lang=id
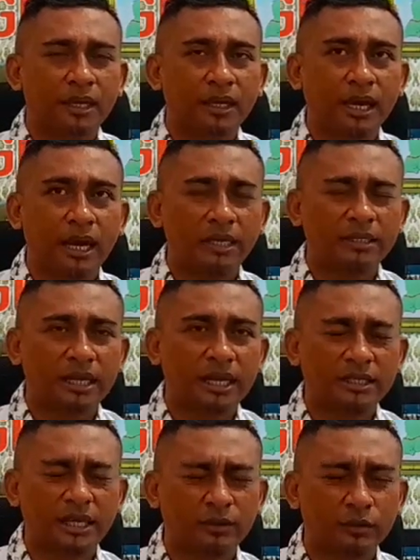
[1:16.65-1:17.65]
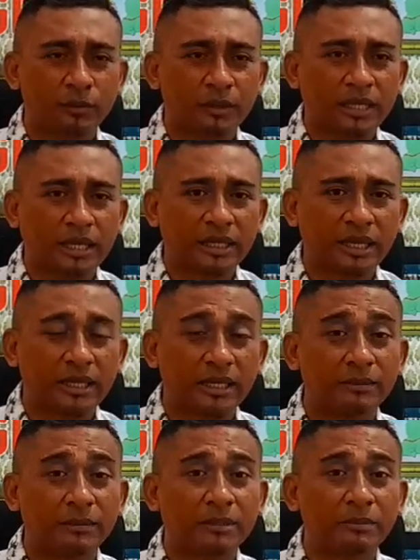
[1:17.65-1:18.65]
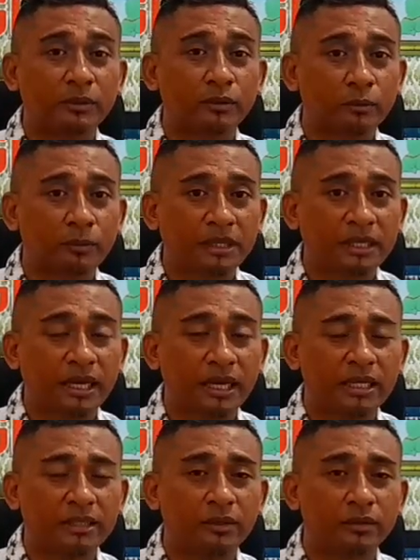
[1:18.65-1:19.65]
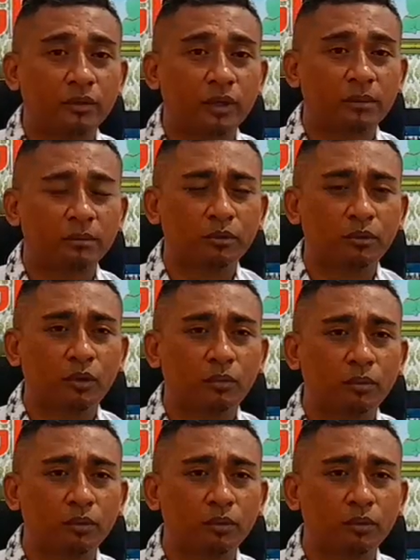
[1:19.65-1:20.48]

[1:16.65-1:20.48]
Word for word: Dan salah satu pertanyaan dari teman-teman guru P3K tahun 2022